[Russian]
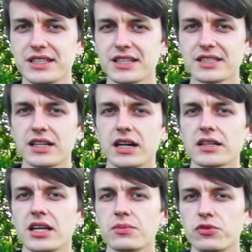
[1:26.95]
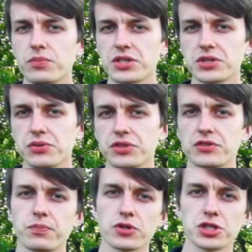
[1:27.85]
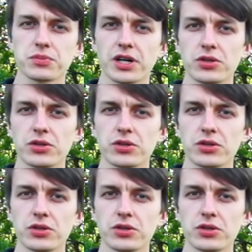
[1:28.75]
интересное, когда я был в Барселоне в прошлом